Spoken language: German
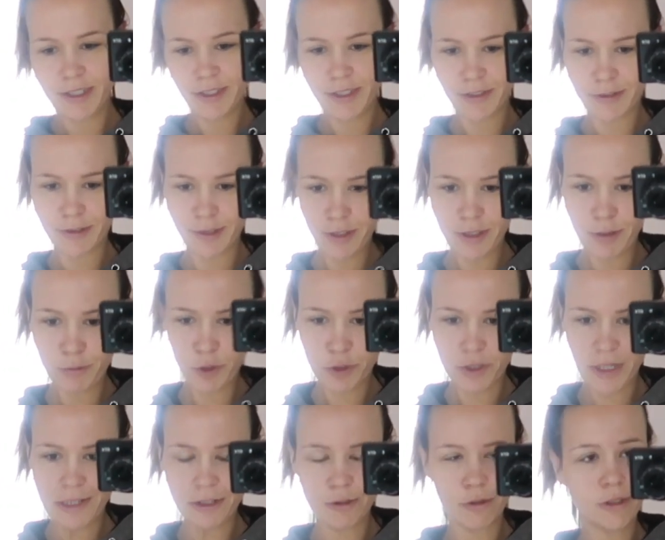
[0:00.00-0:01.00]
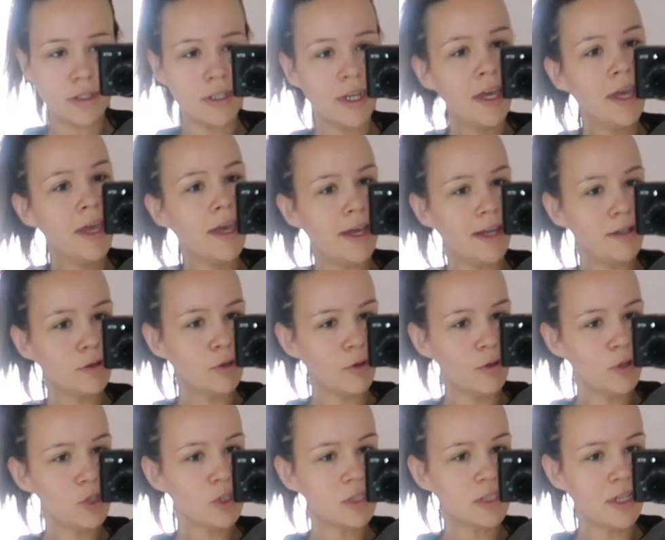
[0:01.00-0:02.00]
nicht, dass ihr euch die bestellt und
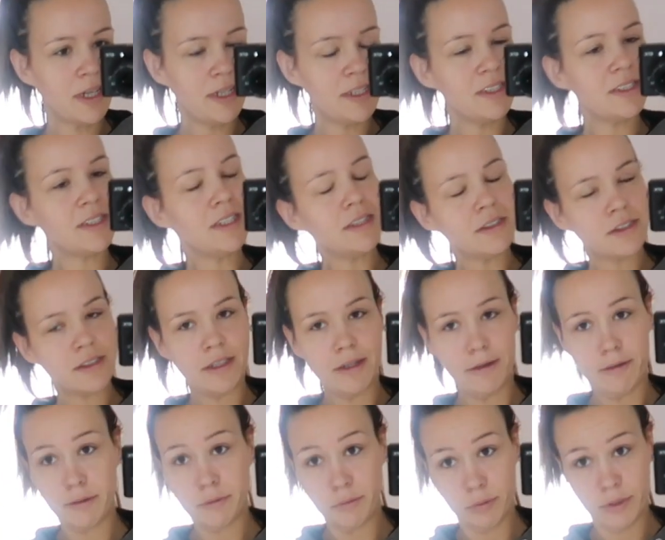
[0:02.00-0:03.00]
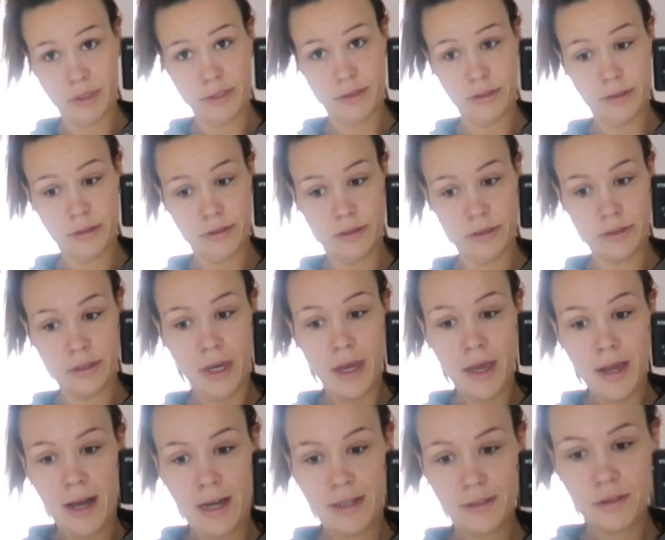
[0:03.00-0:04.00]
enttäuscht seid. Die ist leider durchsichtig.
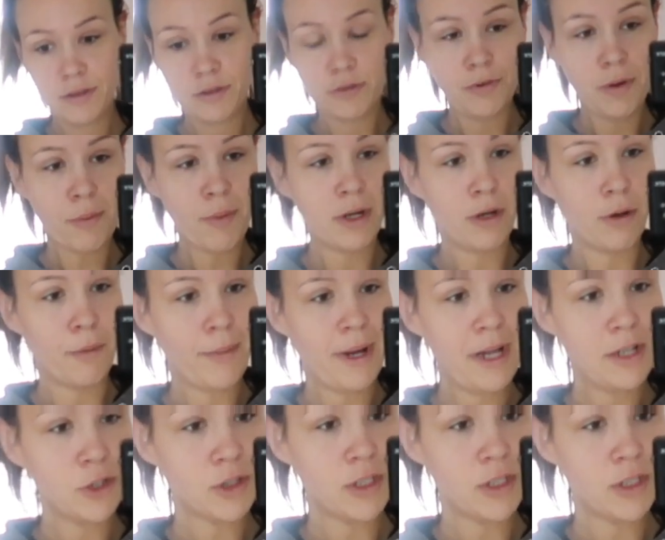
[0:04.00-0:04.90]
Also so, wenn man normal